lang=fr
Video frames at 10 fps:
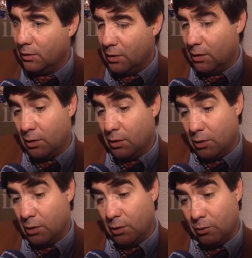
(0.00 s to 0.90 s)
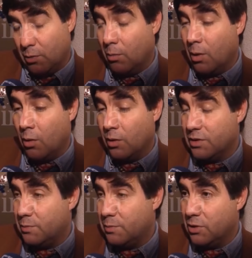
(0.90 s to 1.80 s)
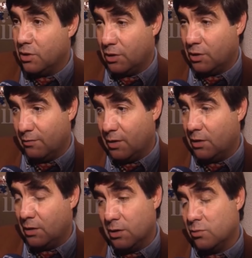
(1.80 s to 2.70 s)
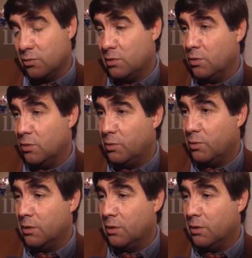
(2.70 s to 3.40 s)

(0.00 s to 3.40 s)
et troisièmement au respect des gens qui viennent et qui les soutiennent depuis